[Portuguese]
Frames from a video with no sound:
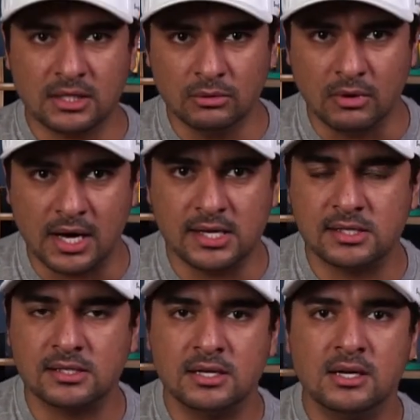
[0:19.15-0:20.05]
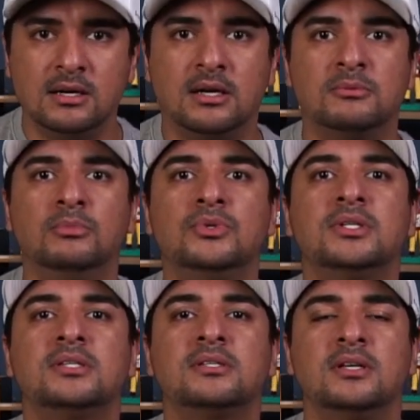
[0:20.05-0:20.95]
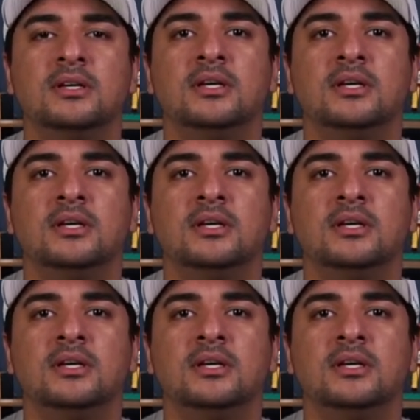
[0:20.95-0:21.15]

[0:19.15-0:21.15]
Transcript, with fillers: atuais, as músicas